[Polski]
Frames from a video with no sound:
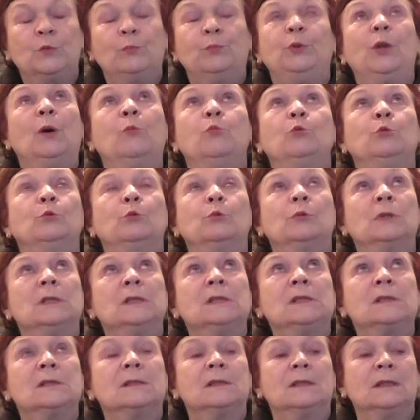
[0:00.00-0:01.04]
w domu
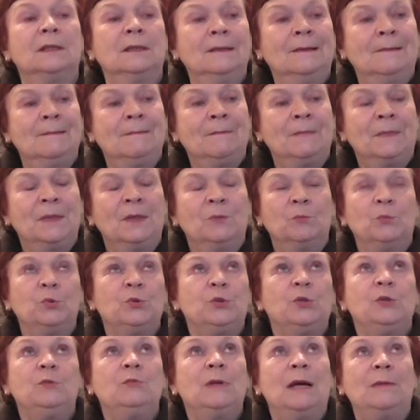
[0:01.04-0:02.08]
turysty.
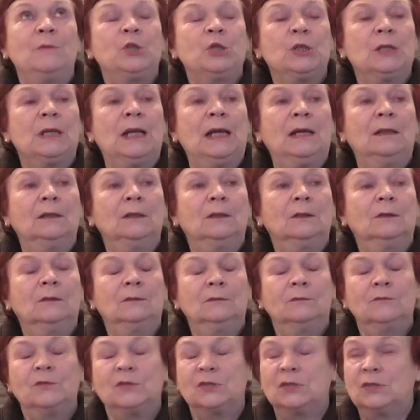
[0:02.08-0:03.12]
Budziłam się
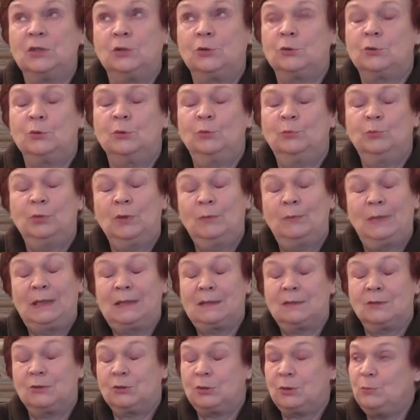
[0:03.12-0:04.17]
rano, w styczniu było
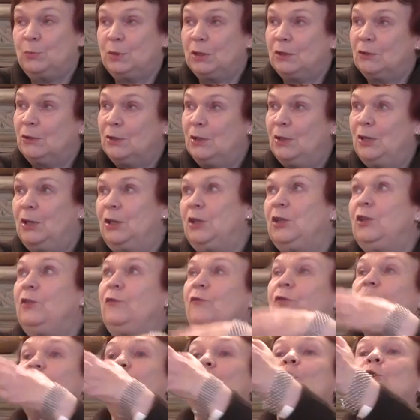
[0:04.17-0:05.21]
bardzo zimno i
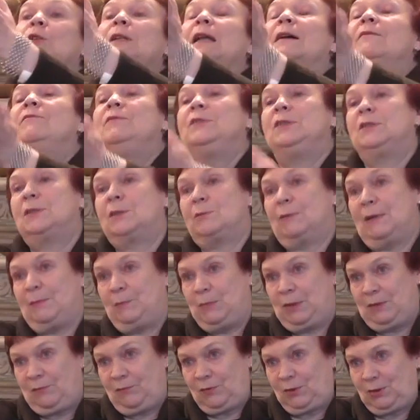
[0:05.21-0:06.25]
widok na Wisłę
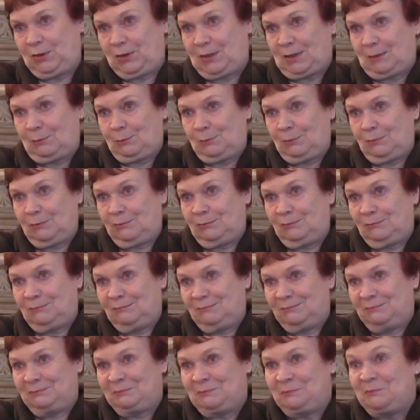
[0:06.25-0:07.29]
mnie witał.
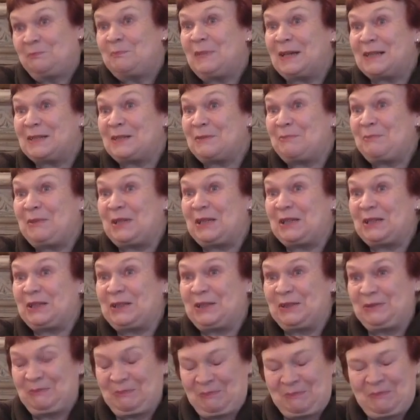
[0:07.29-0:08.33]
Bardzo
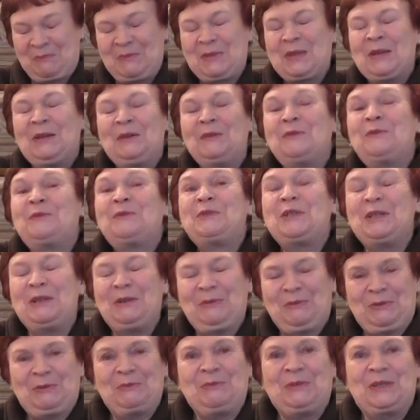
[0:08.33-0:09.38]
piękny. W
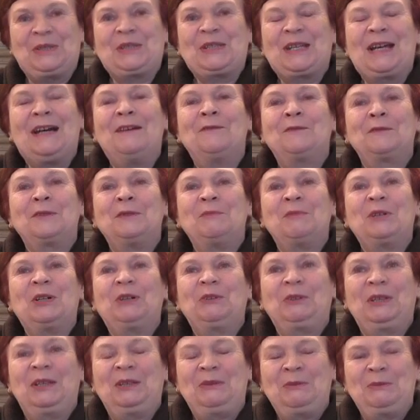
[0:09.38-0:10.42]
czerwcu mieszkałam w tym
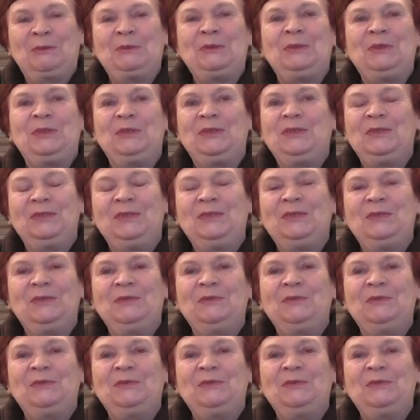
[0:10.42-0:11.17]
hotelu i